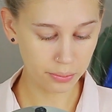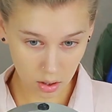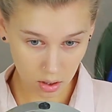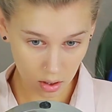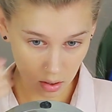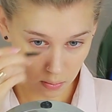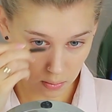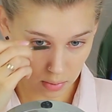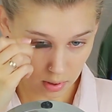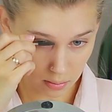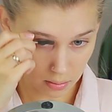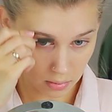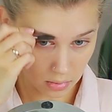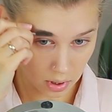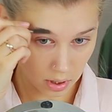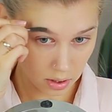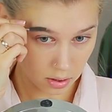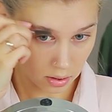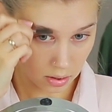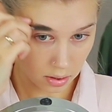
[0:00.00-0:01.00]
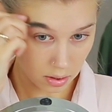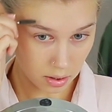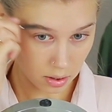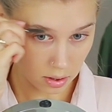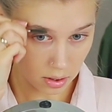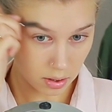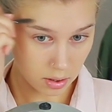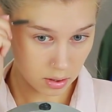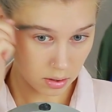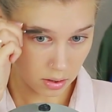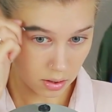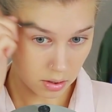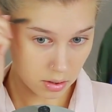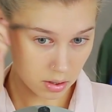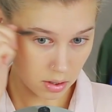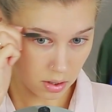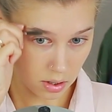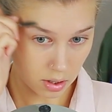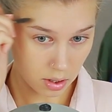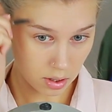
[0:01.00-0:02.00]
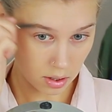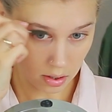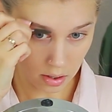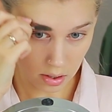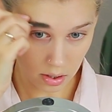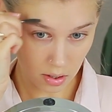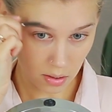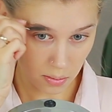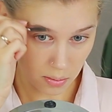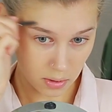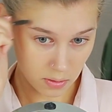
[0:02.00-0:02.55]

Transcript: И помадкой Анастасия